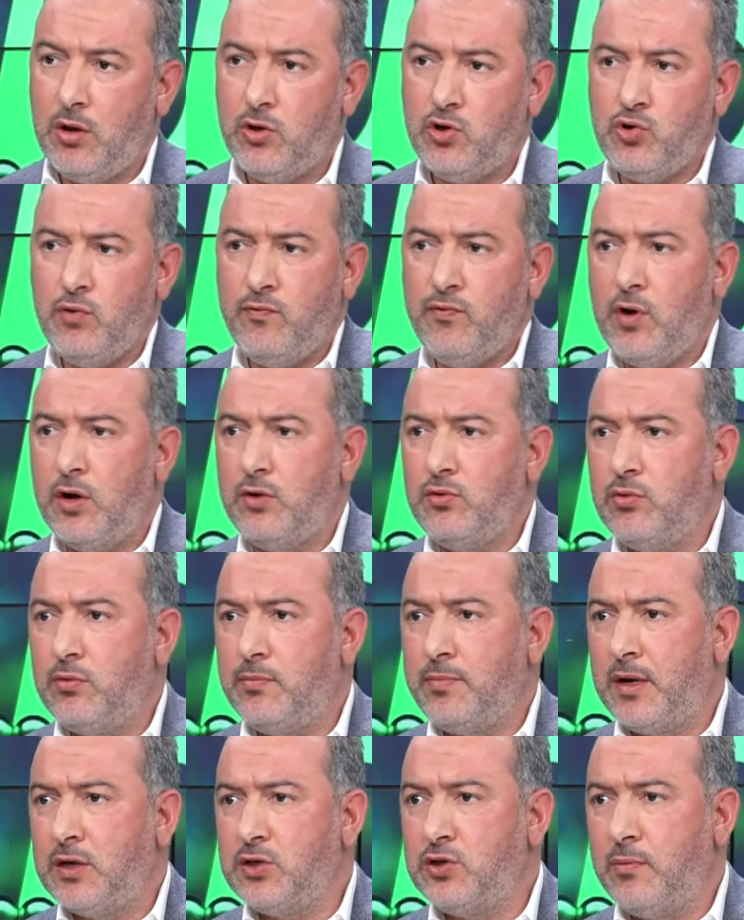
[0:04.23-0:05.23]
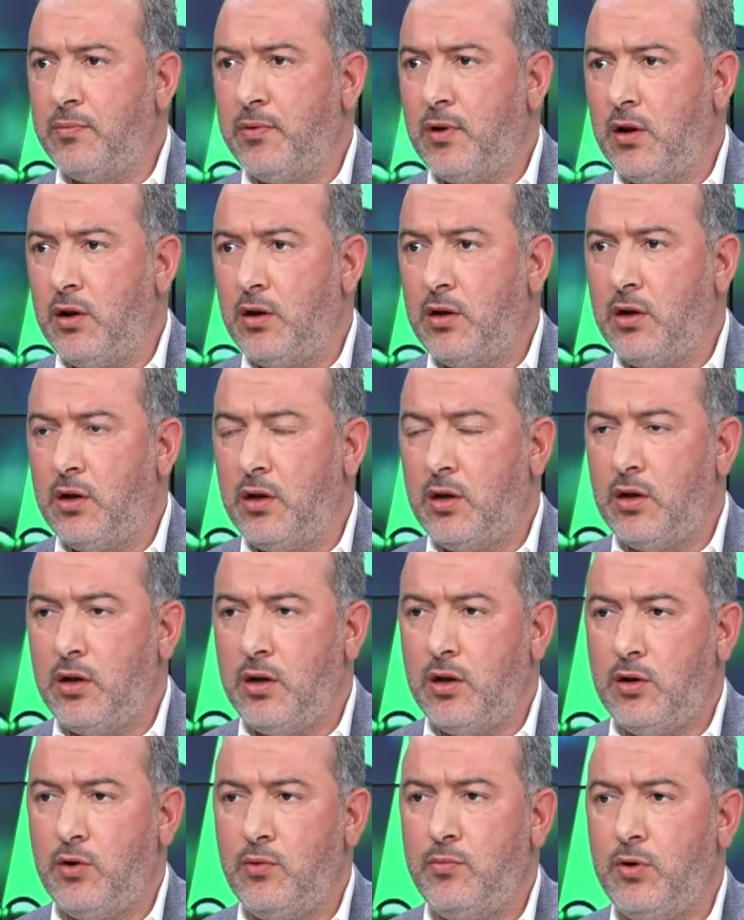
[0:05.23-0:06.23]
نشوفوا انه باغ اكزومبل
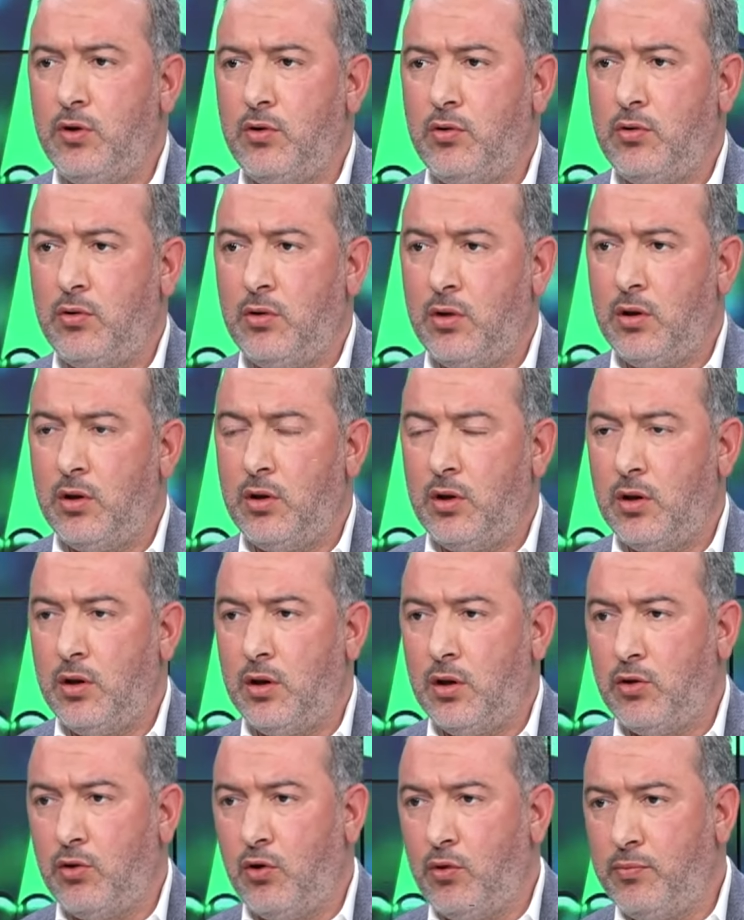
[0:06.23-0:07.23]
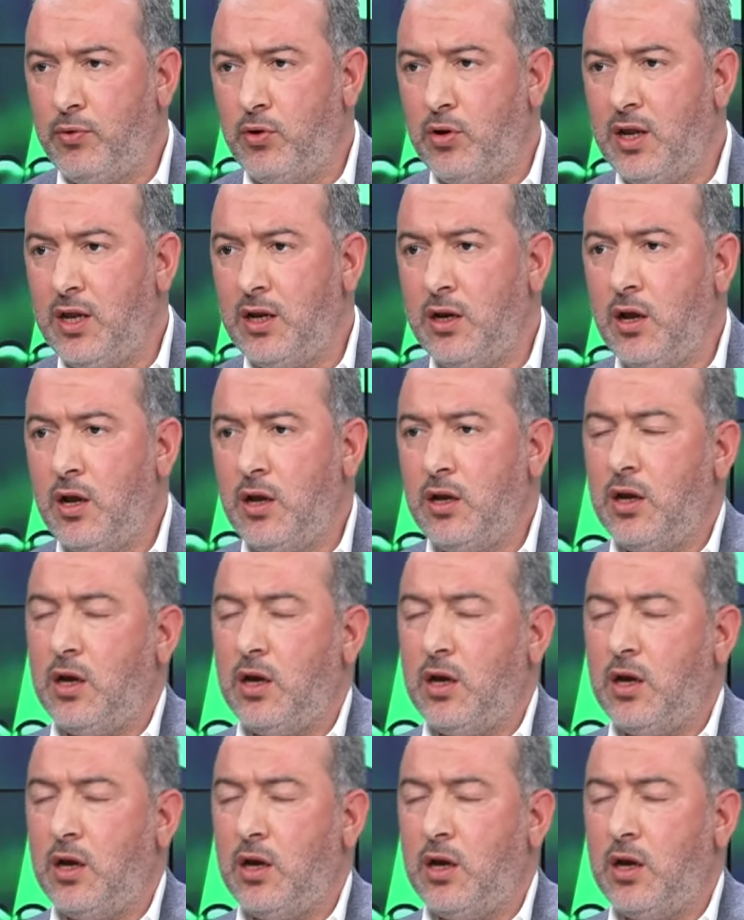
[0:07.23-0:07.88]
لومينو جلوبولين آه،